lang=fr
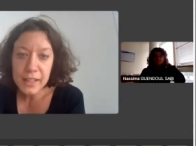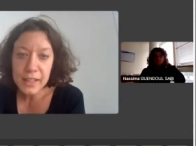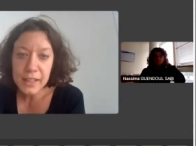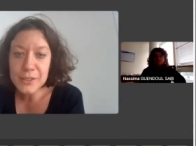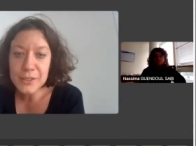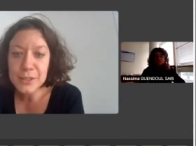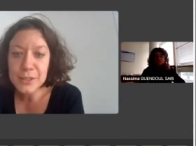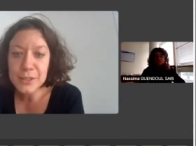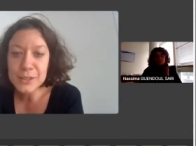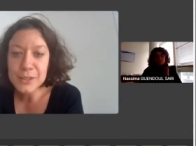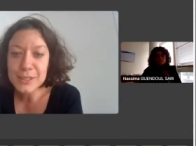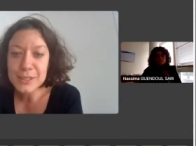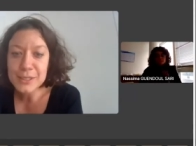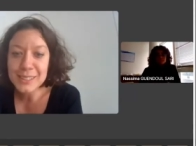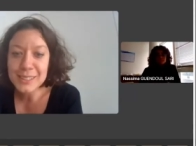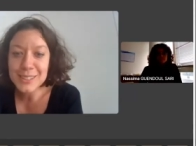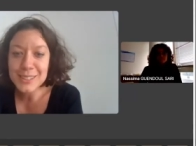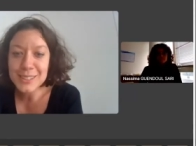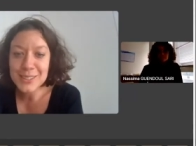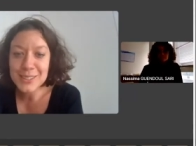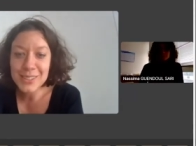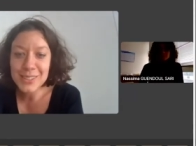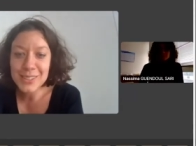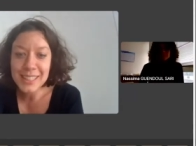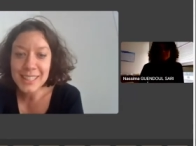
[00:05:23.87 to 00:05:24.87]
Euh,
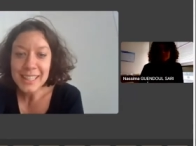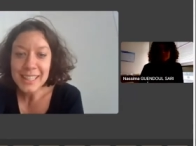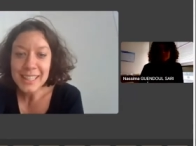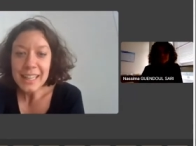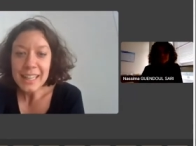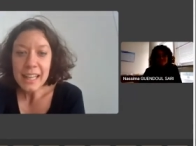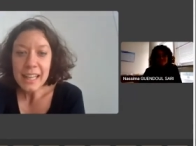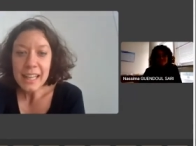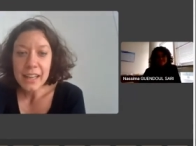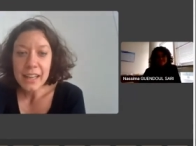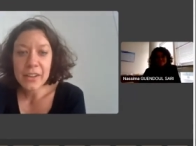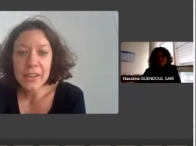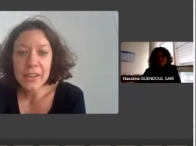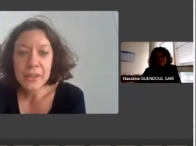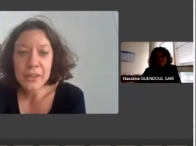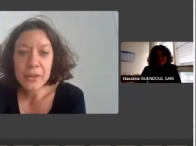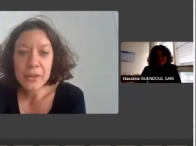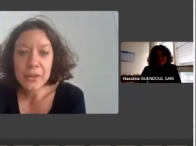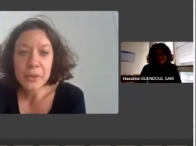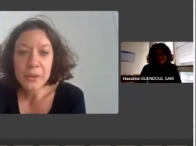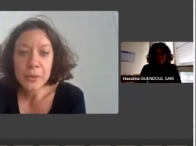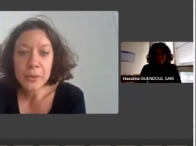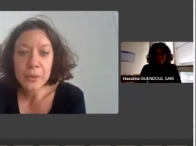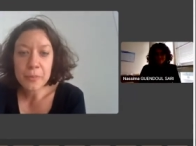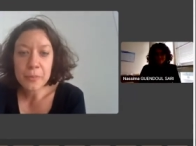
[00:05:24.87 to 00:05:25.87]
désolée.
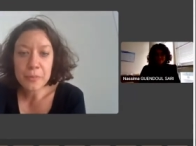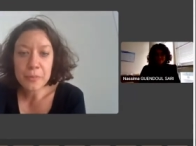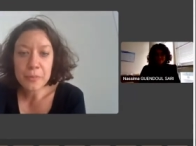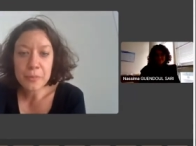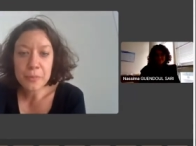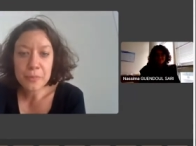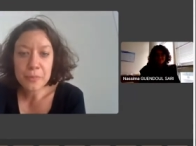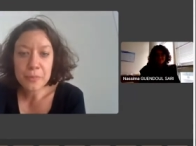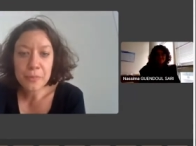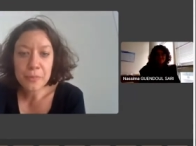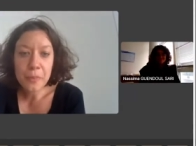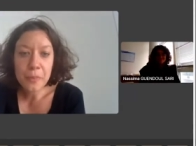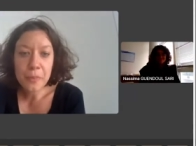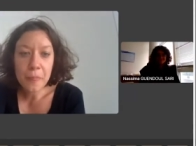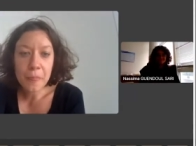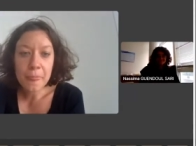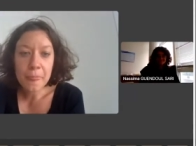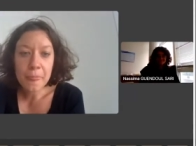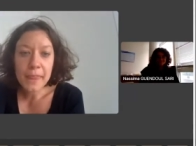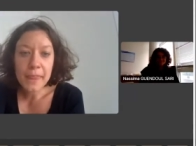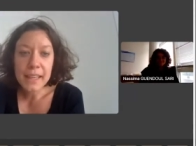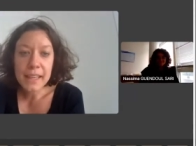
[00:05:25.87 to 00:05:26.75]
Euh,